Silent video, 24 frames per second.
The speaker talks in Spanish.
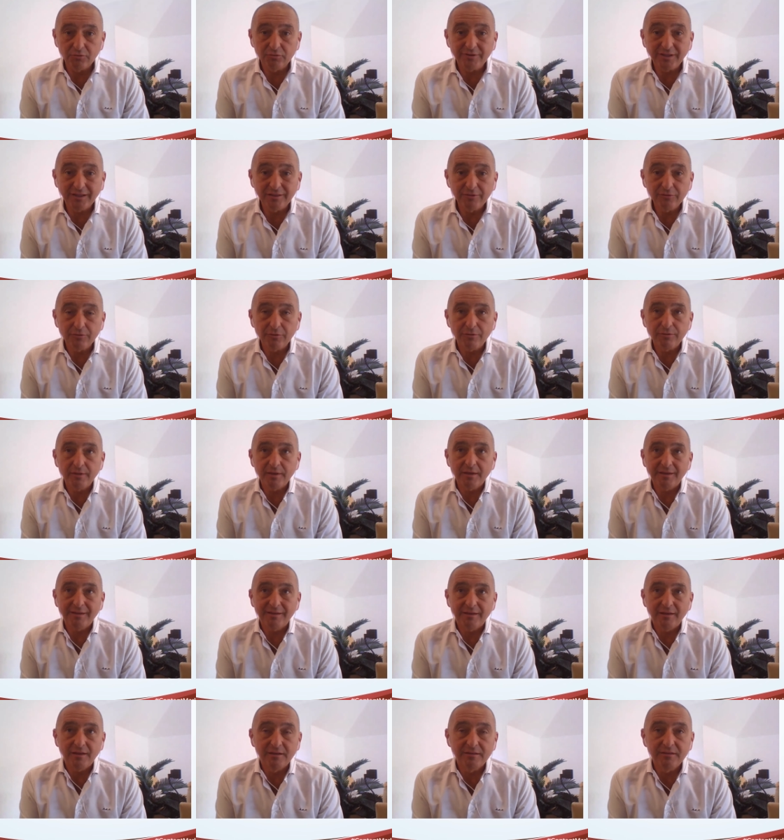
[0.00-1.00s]
no tanto
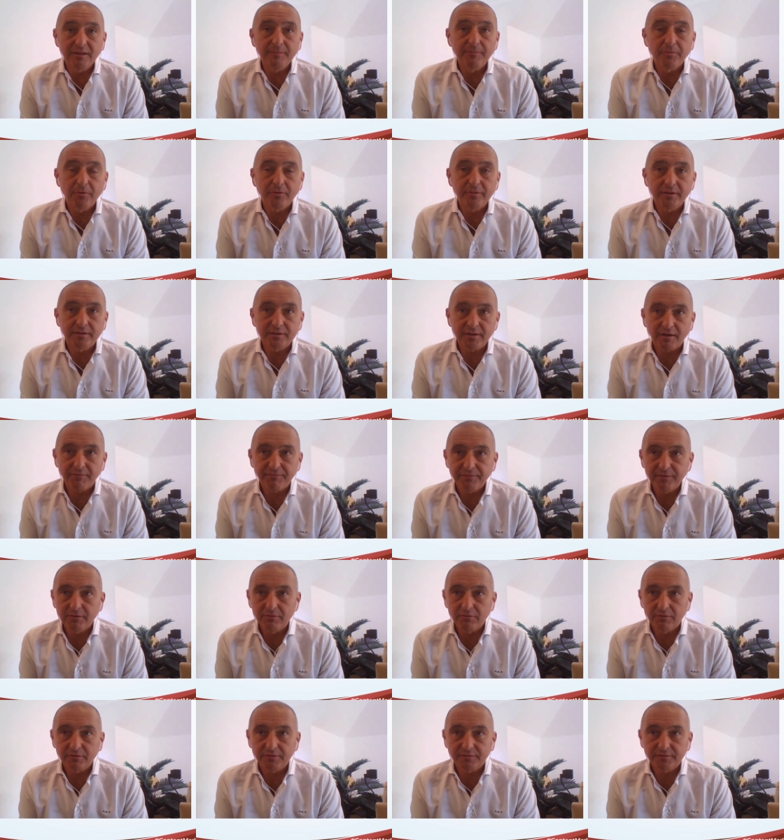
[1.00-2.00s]
del tipo de
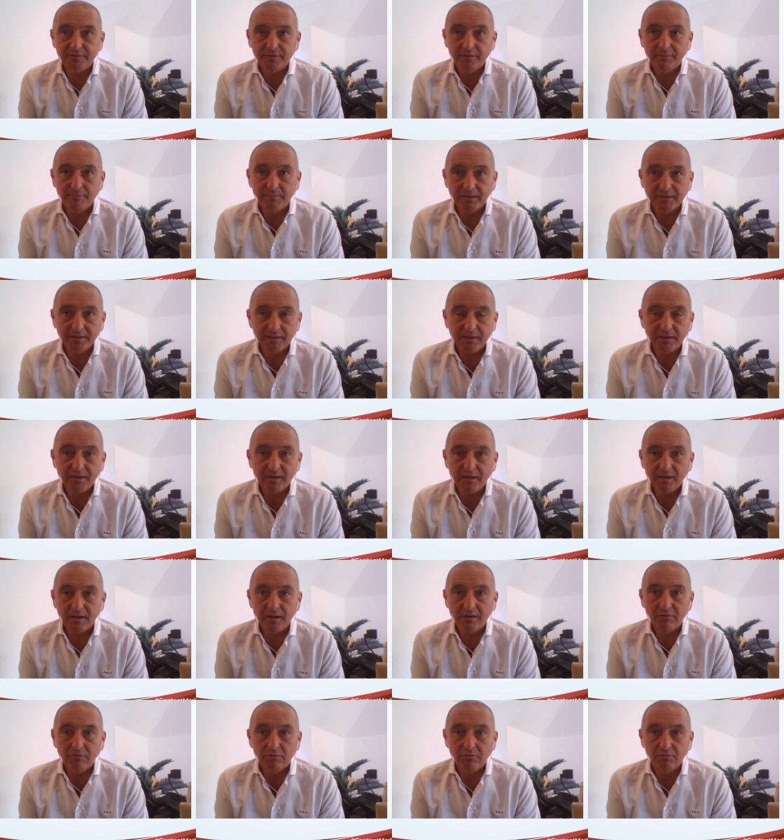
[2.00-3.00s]
tráfico que se
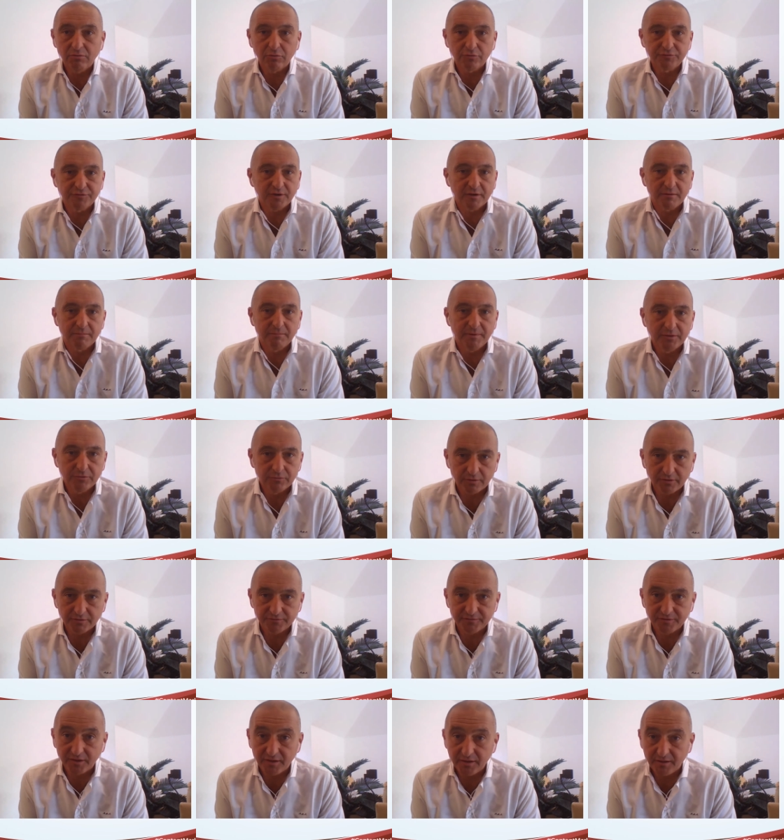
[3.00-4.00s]
maneja o los segmentos
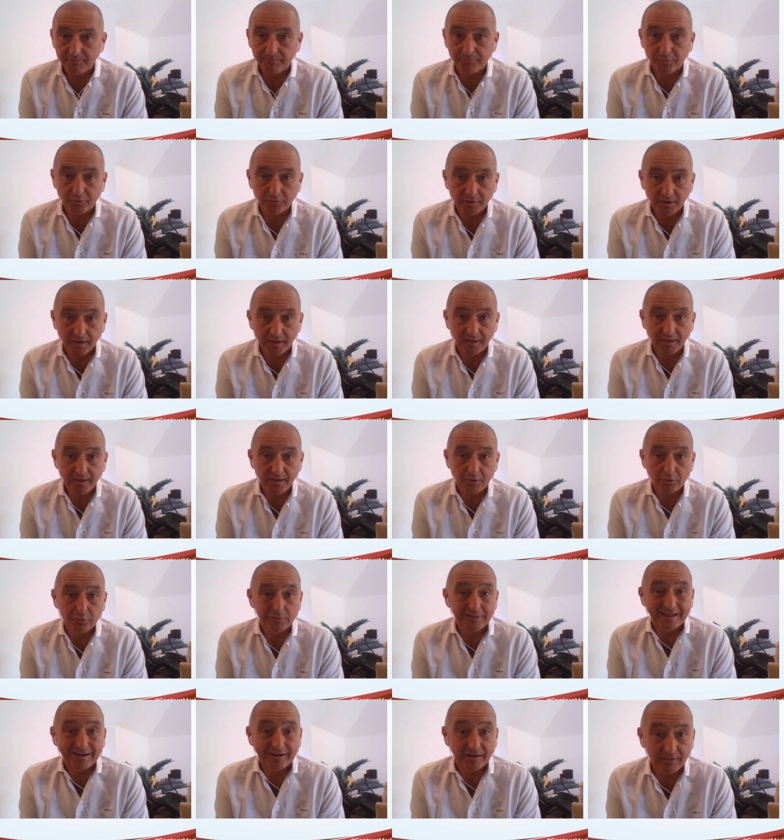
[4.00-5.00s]
que se quieren
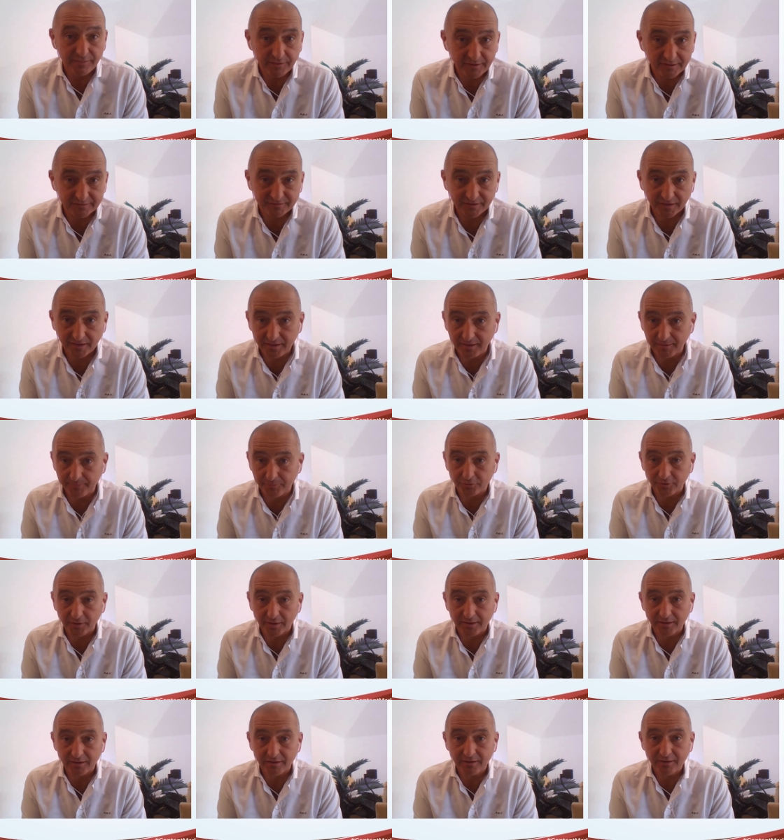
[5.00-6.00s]
proteger o la red que se quiere
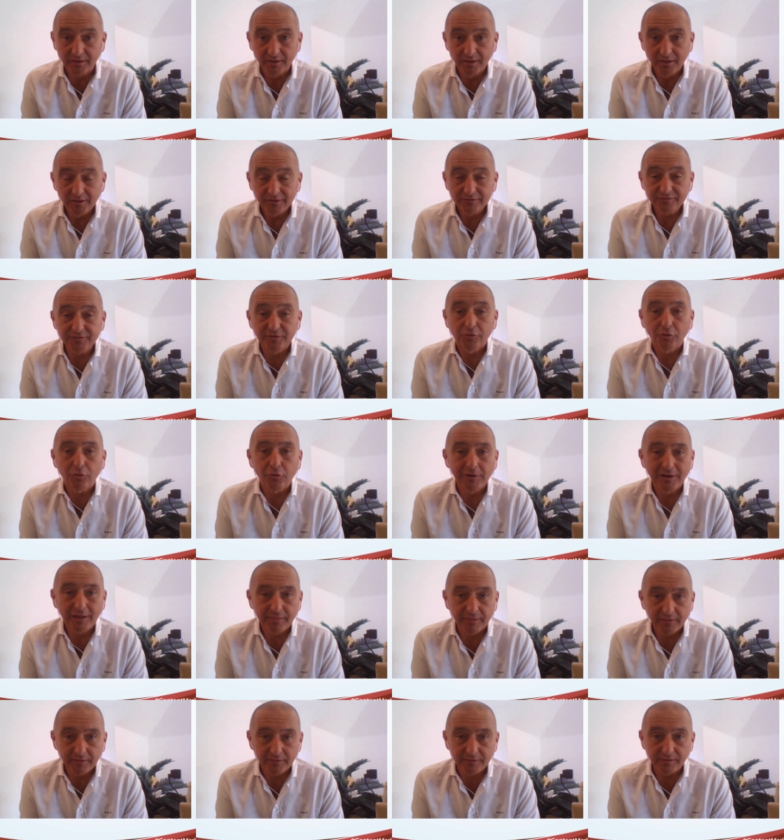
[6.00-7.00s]
proteger, sino con
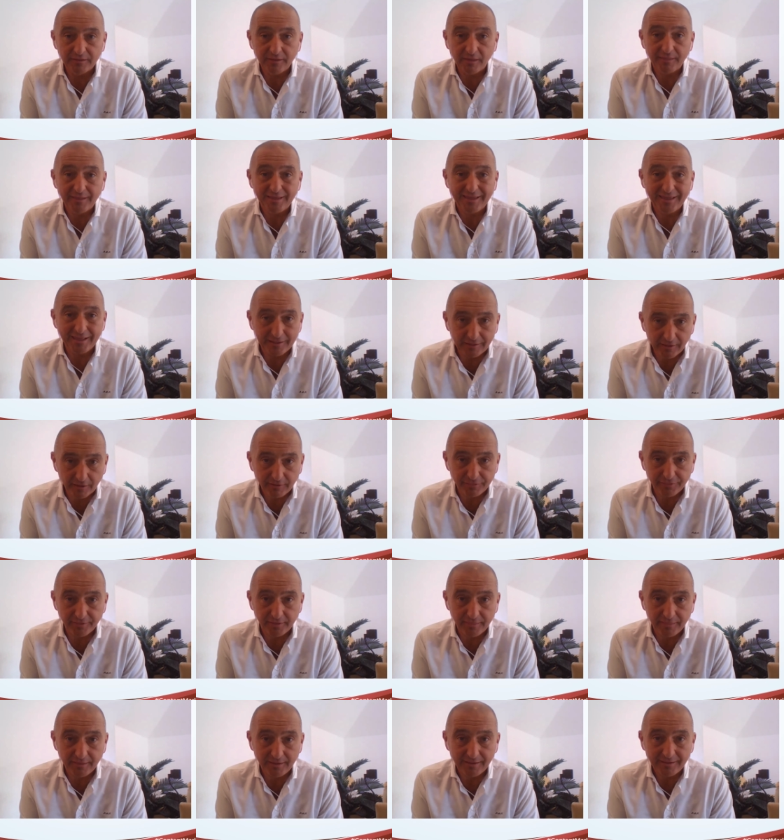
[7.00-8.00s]
la identidad de quién
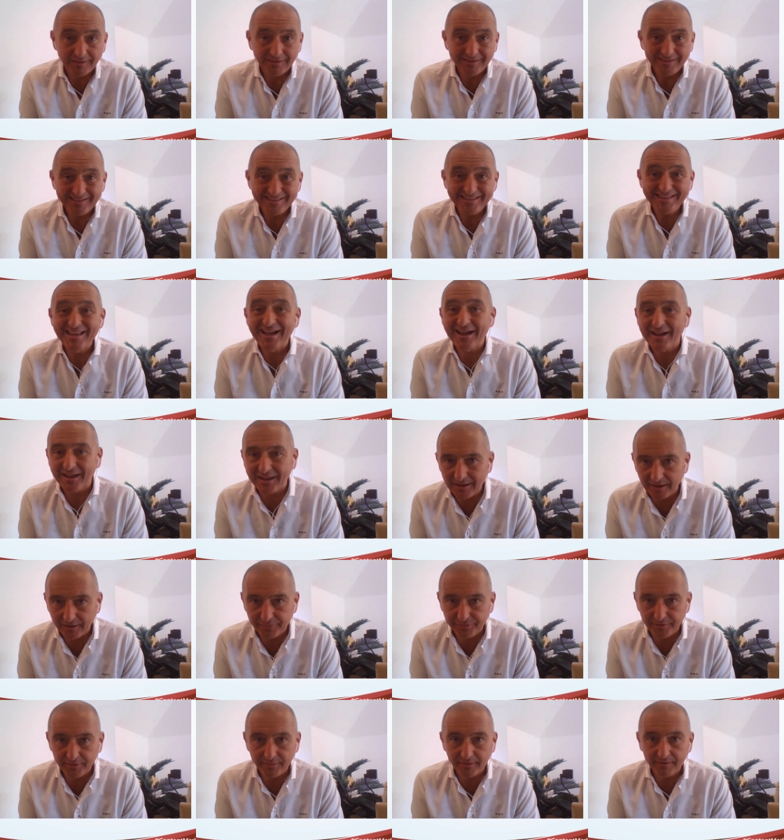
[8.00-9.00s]
accede y a qué
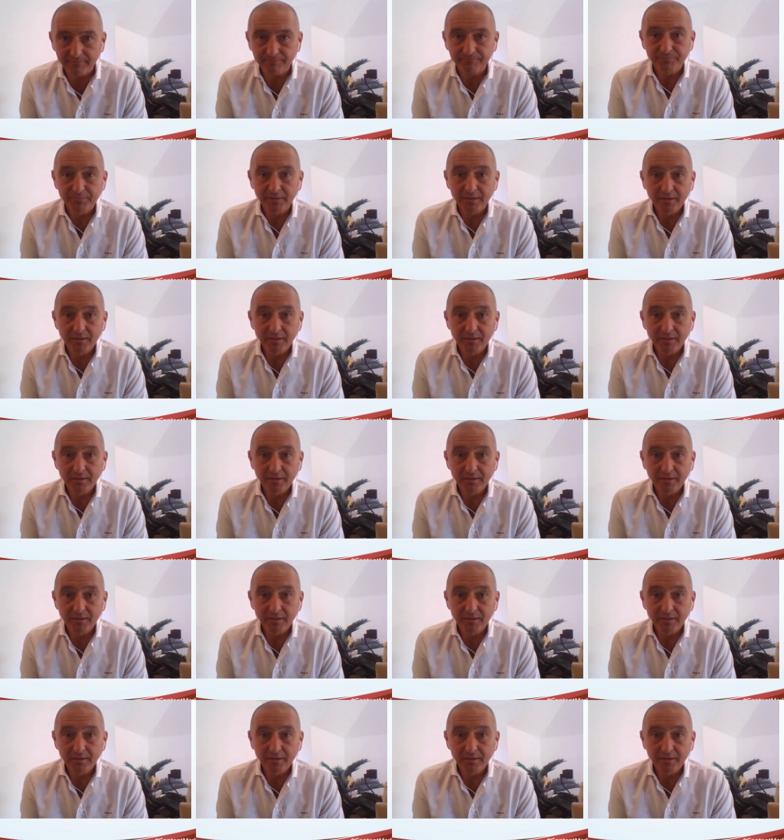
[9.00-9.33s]
accede